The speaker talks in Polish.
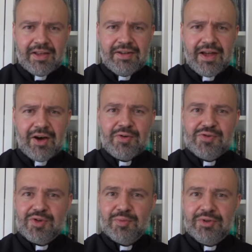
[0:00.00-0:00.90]
Na
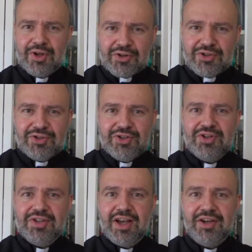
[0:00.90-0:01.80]
osobności
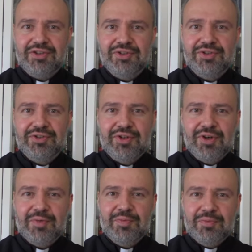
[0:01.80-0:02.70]
zaś
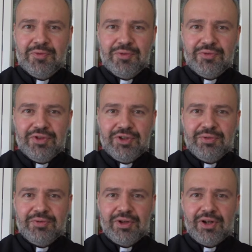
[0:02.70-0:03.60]

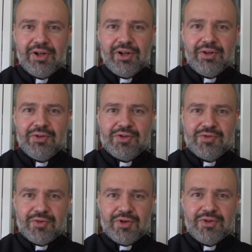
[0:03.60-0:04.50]
mówił do
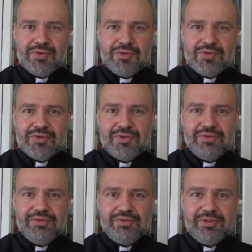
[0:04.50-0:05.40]
swoich
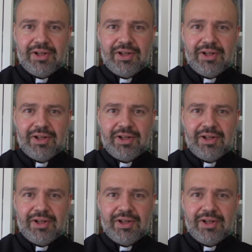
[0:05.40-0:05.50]
uczniów: